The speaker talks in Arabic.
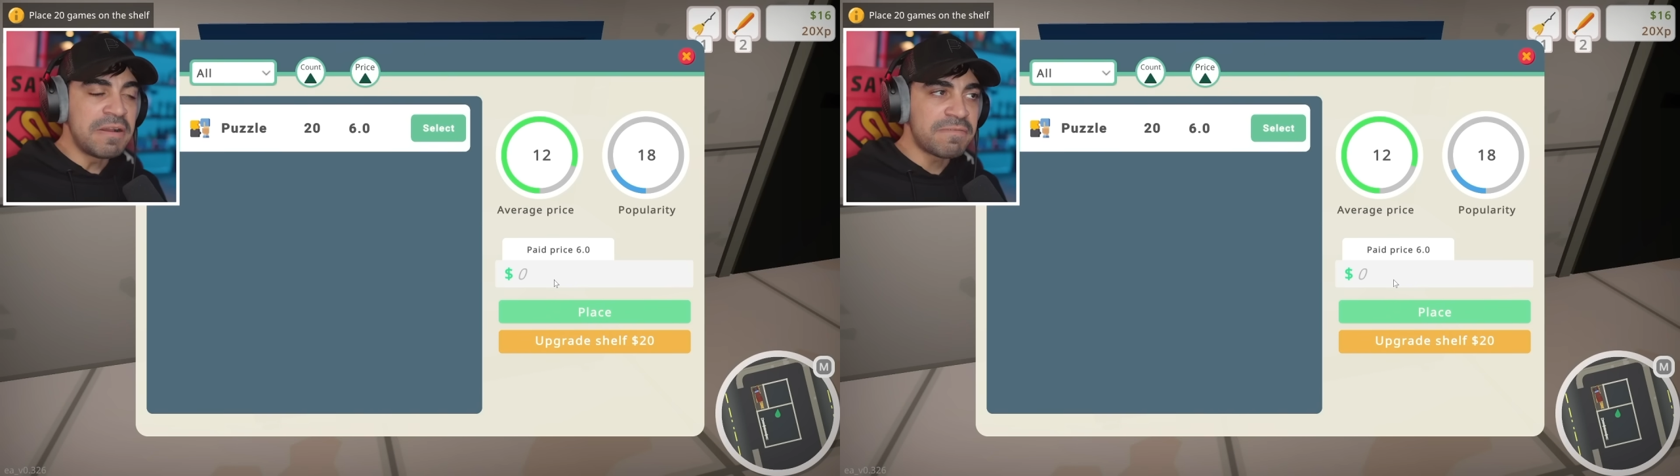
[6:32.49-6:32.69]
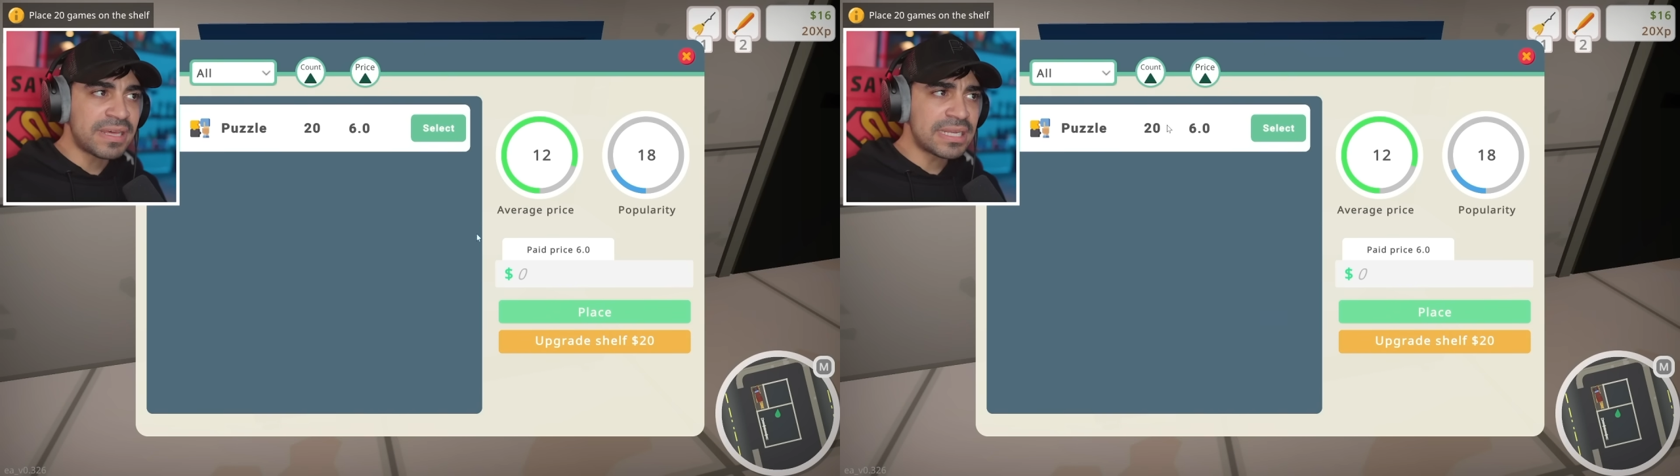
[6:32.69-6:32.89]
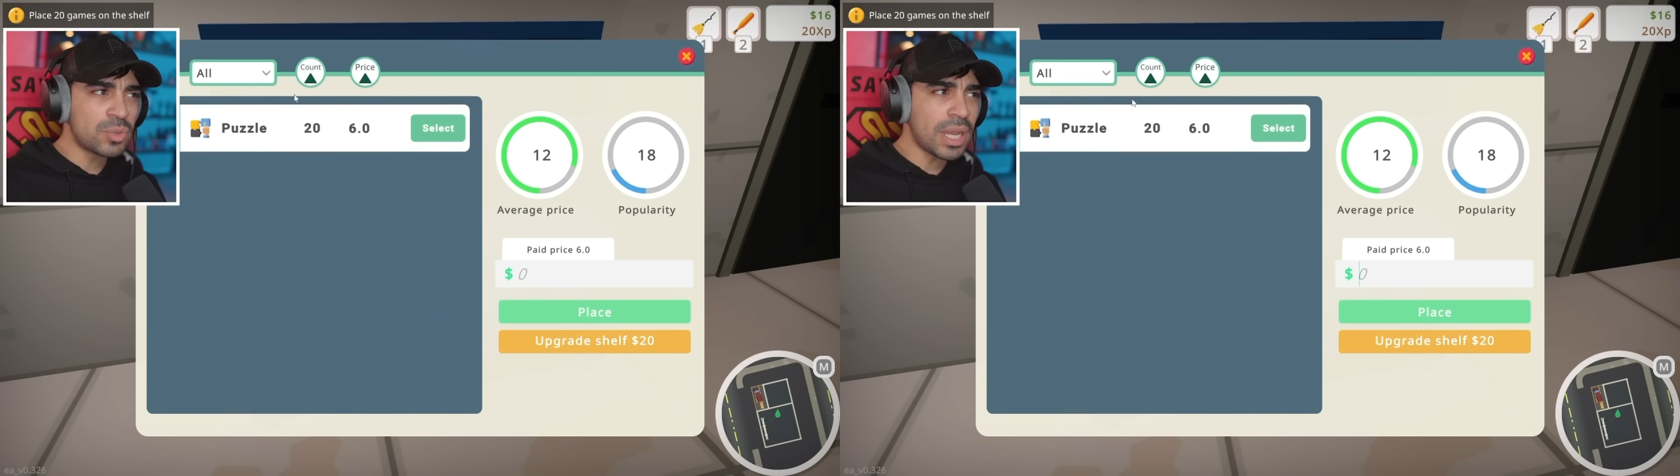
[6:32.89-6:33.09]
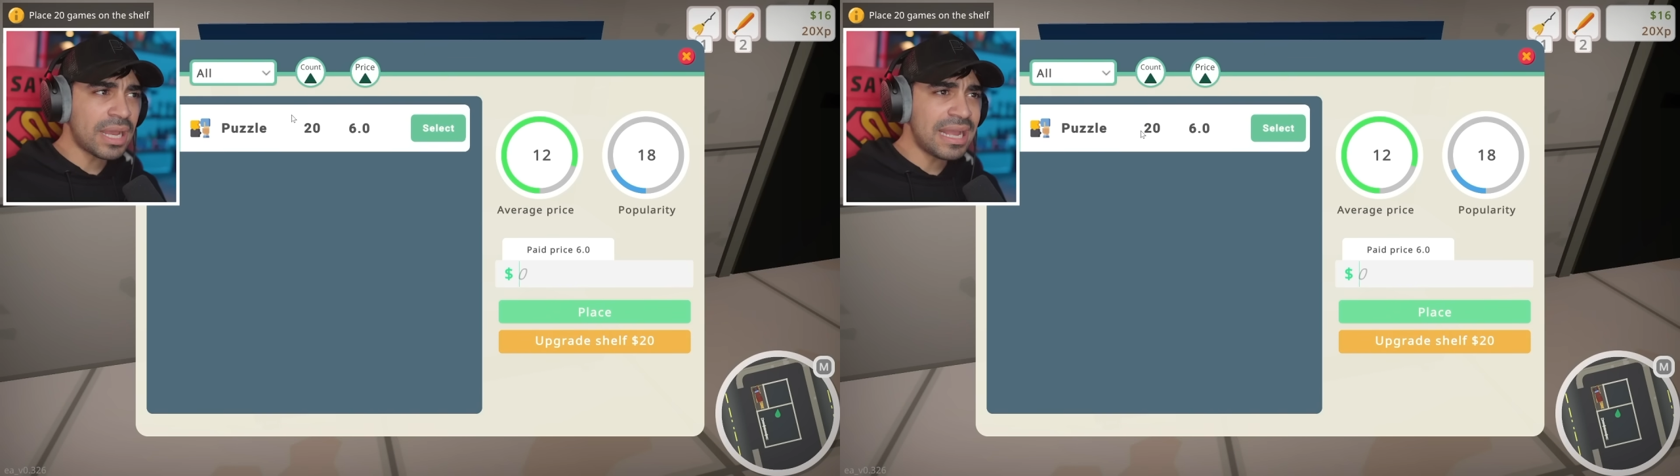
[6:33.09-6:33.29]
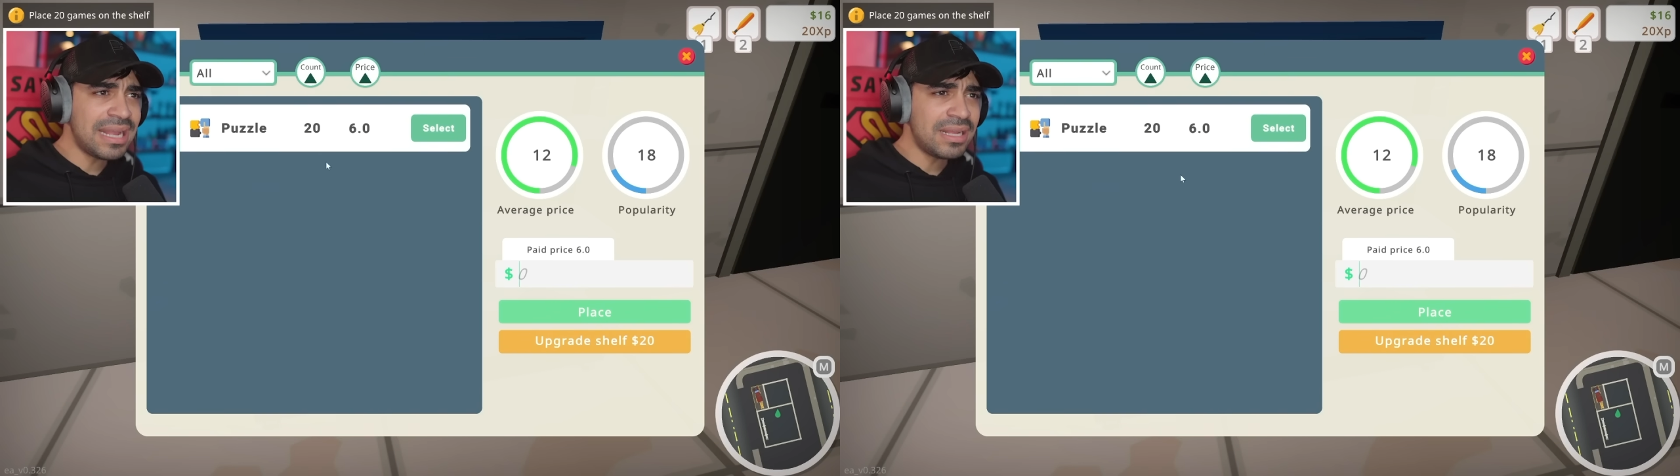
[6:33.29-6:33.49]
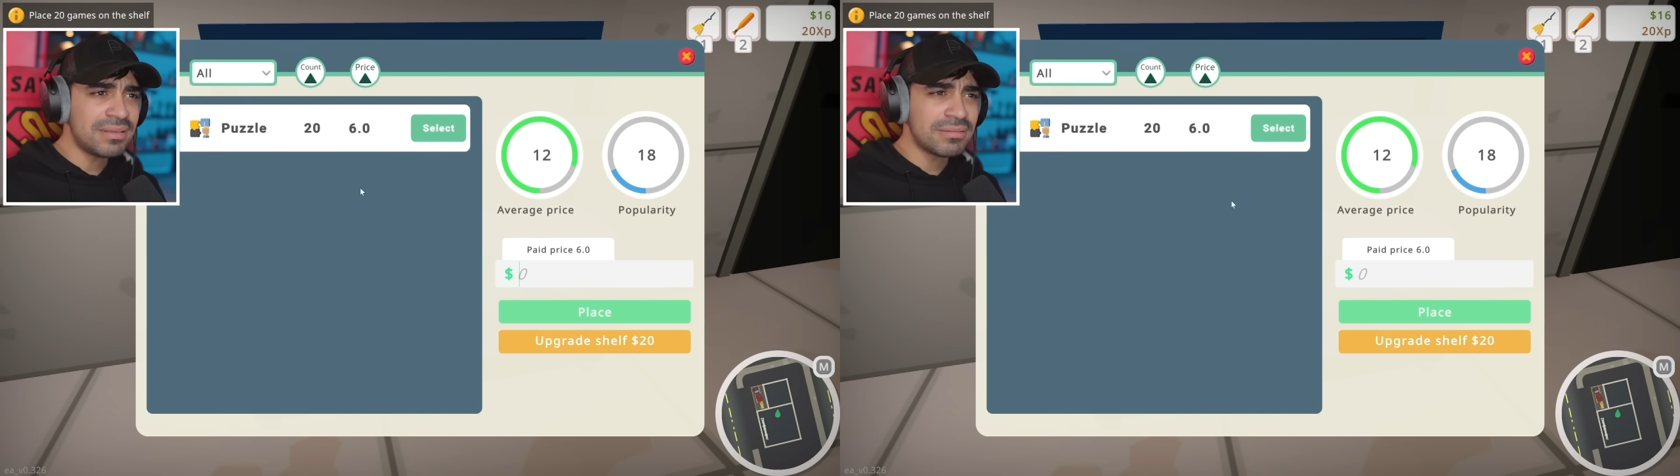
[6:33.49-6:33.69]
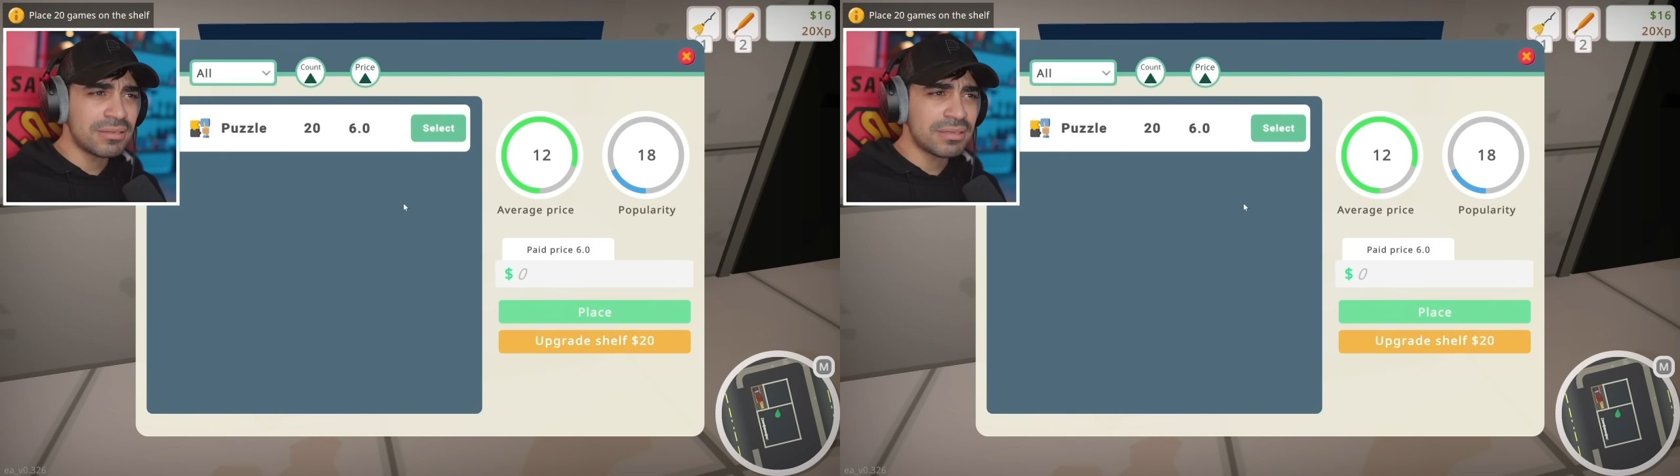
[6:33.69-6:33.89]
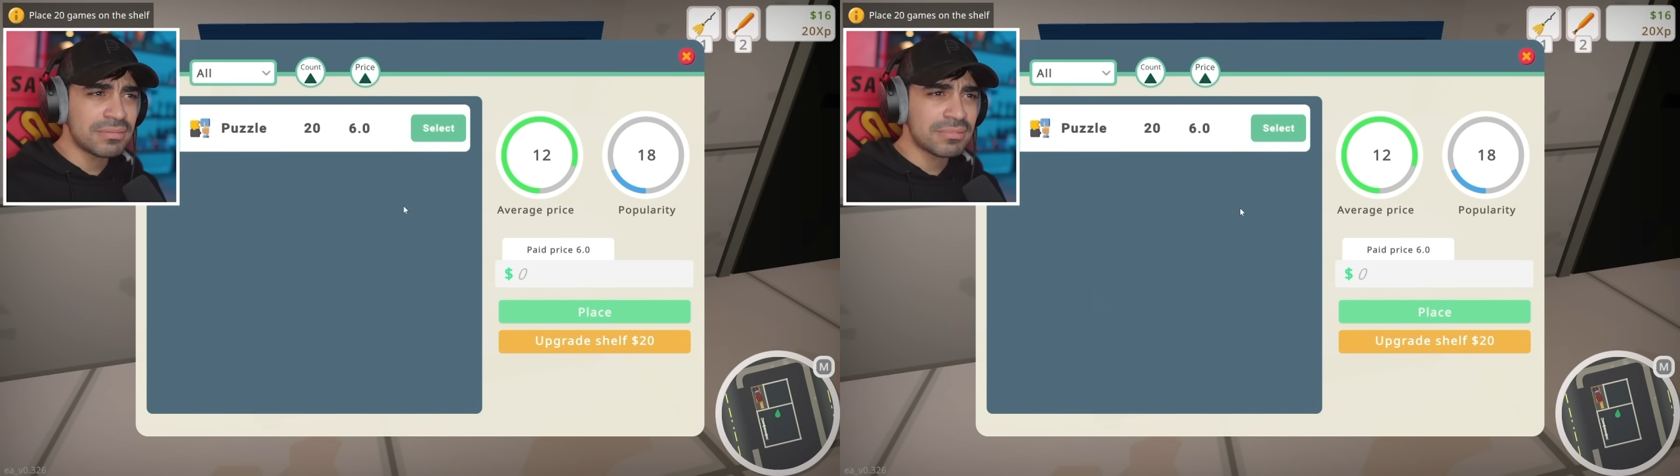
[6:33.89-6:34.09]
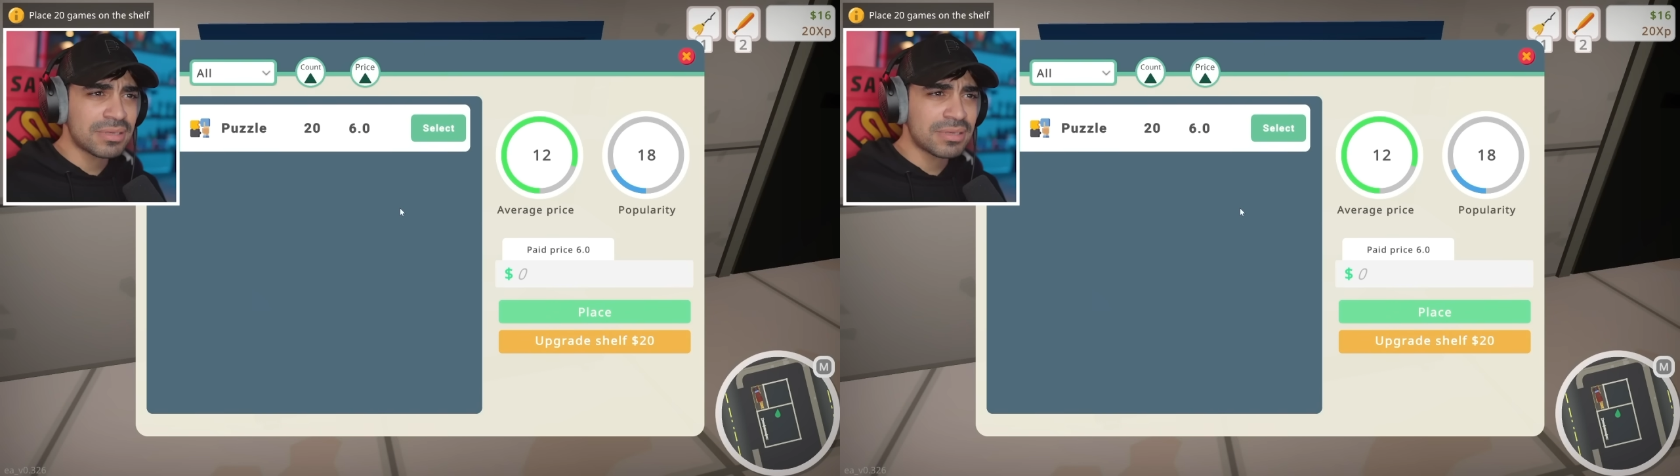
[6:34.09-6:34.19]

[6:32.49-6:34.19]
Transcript: فانا اتوقع أه